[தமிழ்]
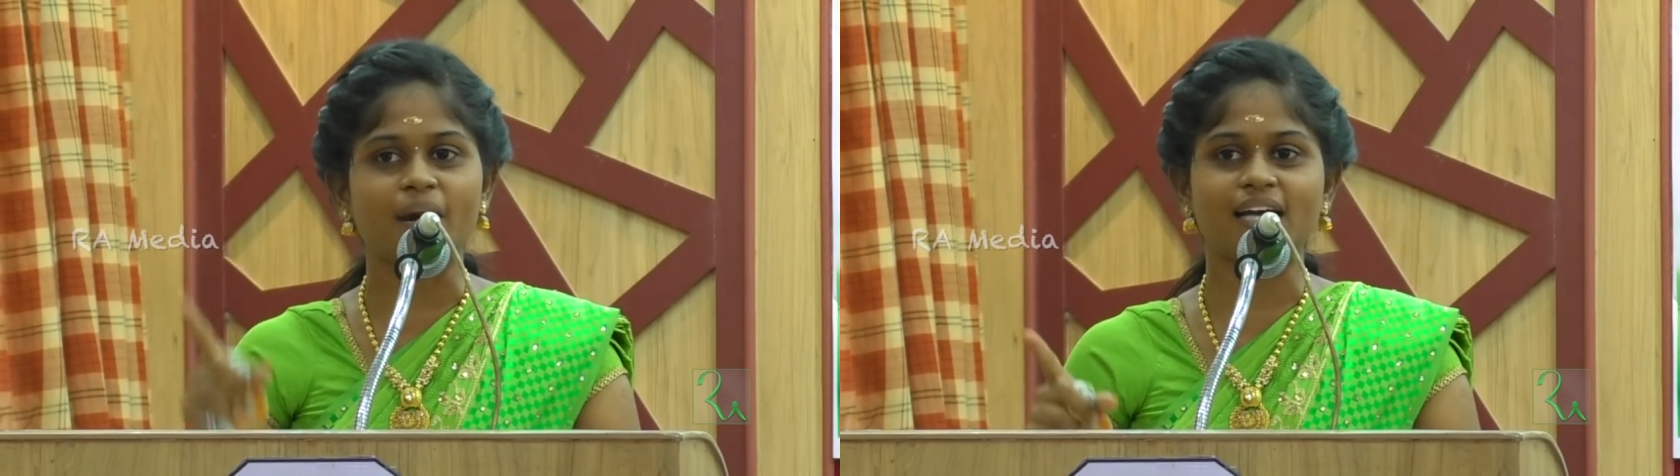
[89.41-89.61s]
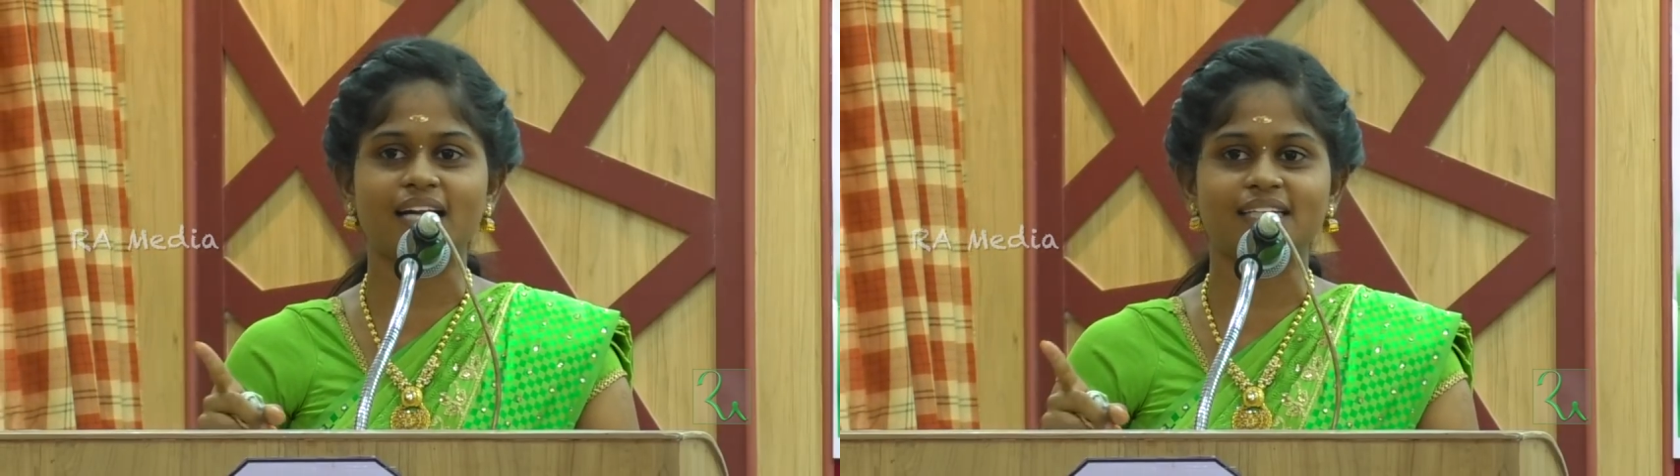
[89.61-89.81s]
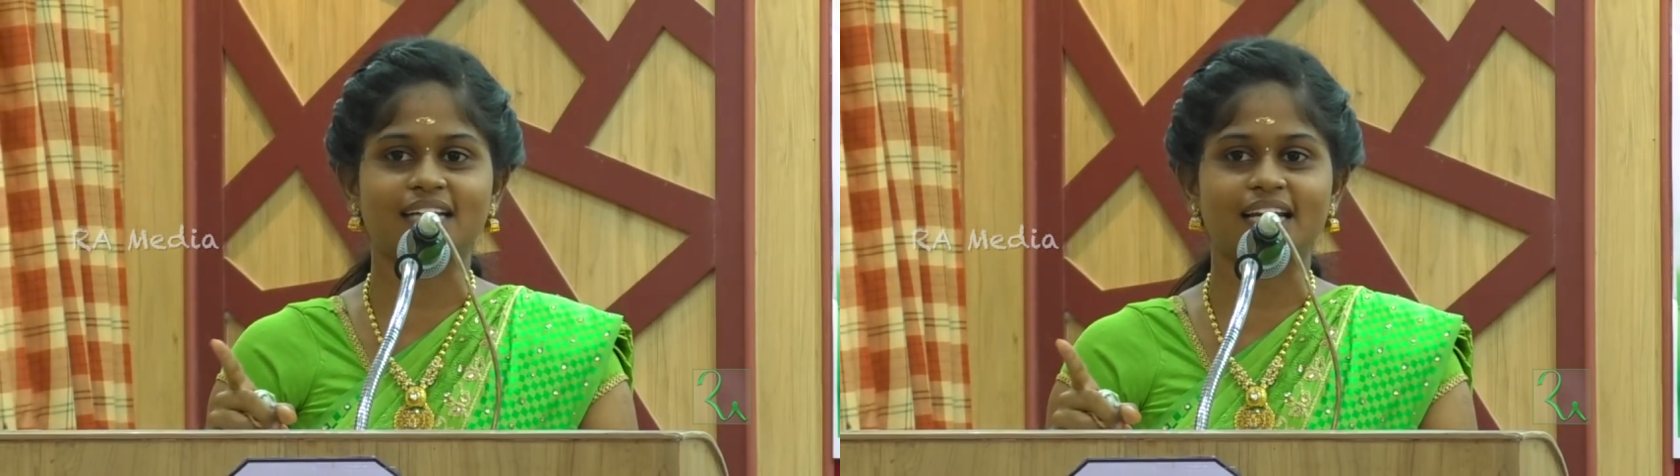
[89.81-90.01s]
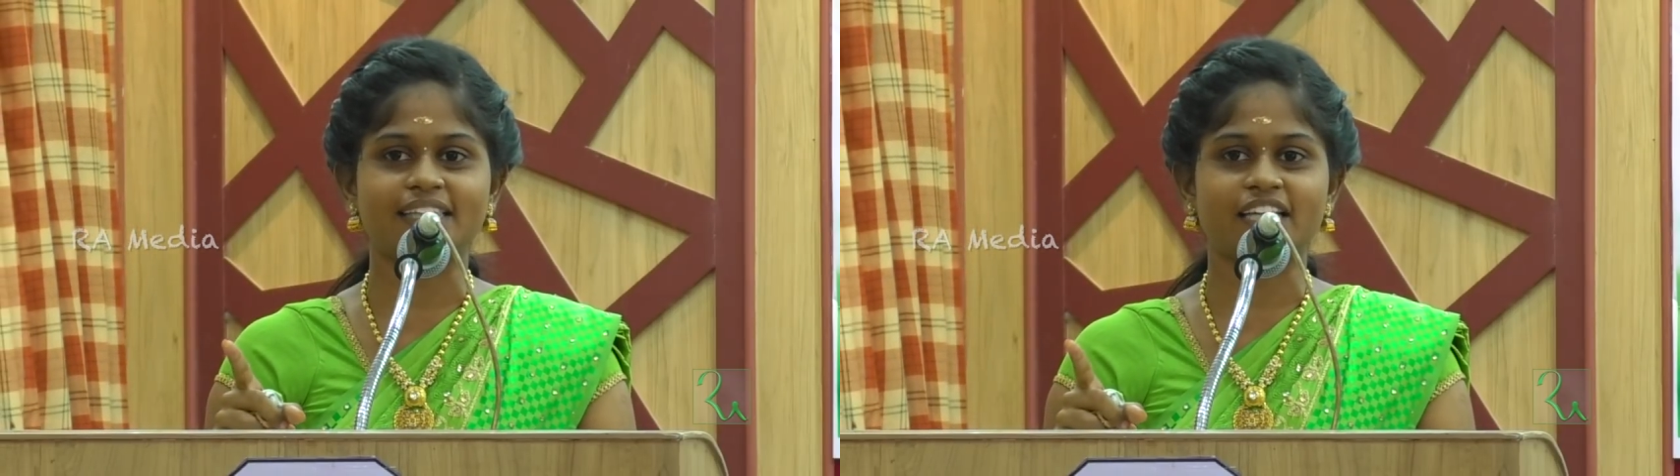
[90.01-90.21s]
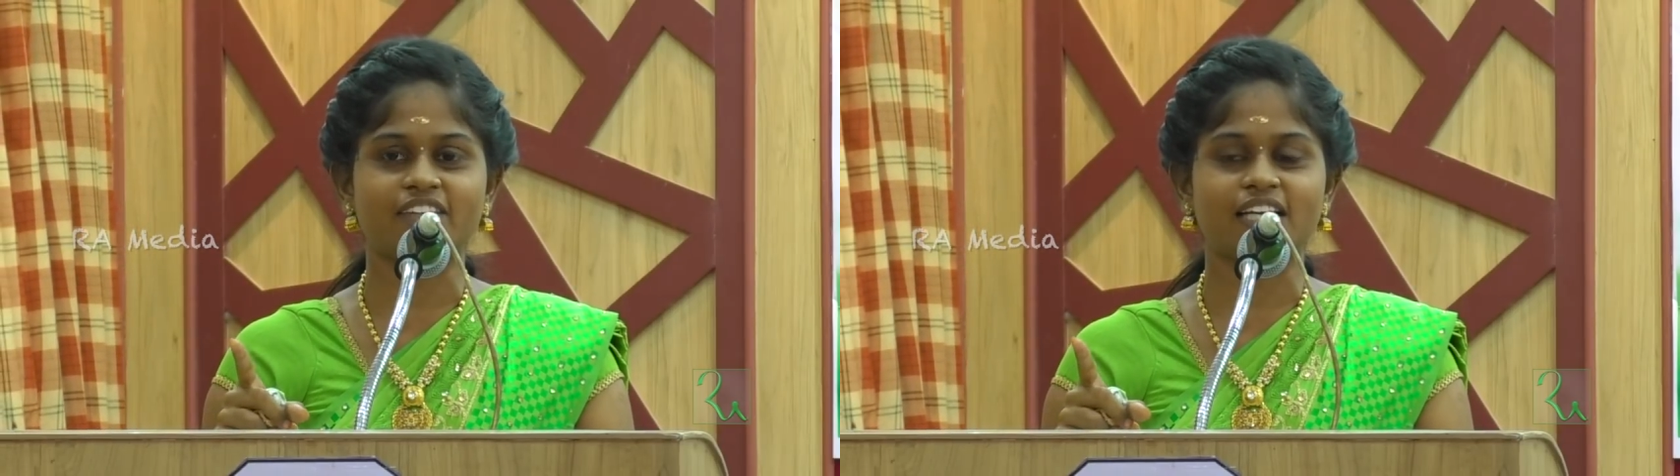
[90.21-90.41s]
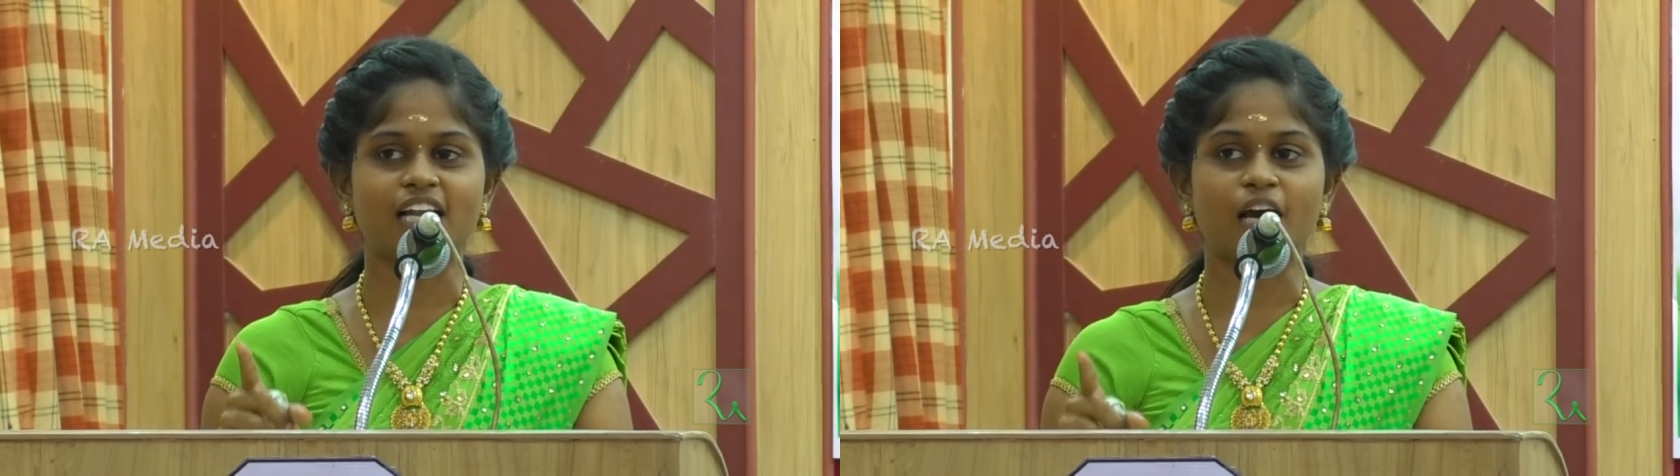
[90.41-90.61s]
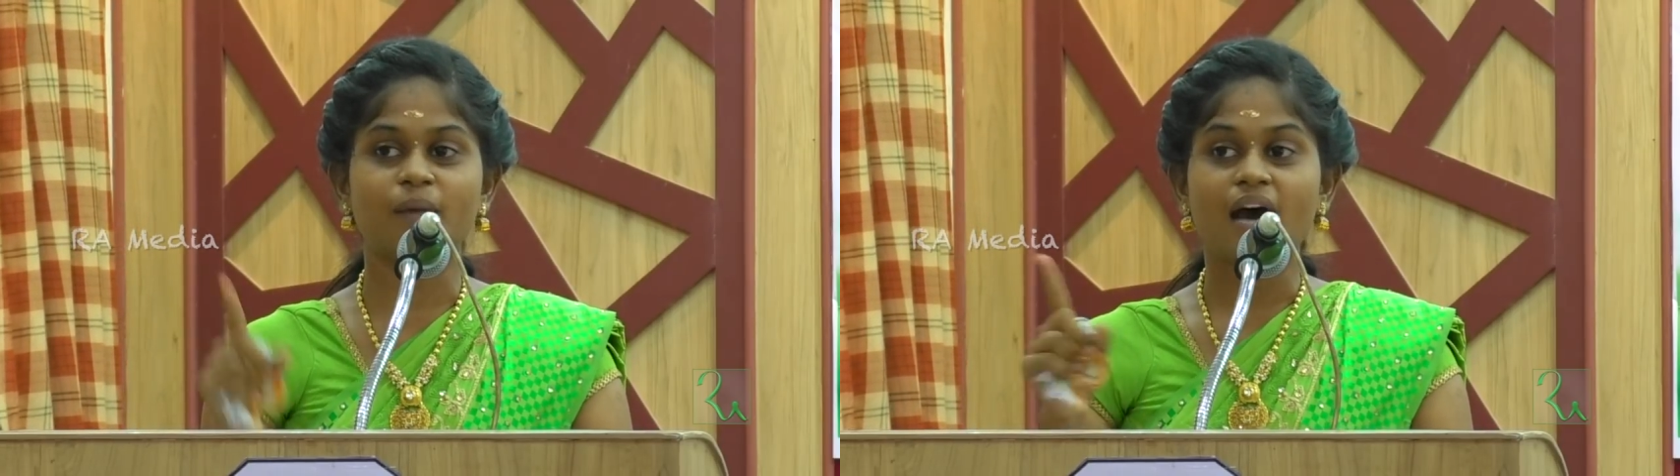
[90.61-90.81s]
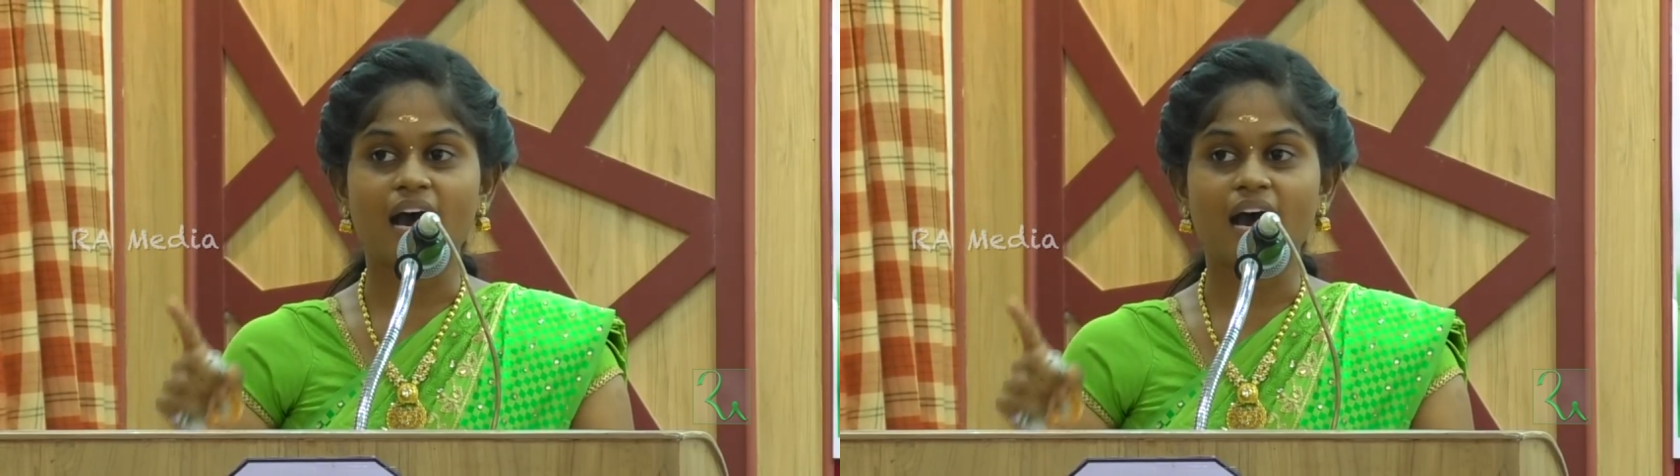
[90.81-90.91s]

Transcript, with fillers: பாராட்டுகளை தெரிவிக்கலாம்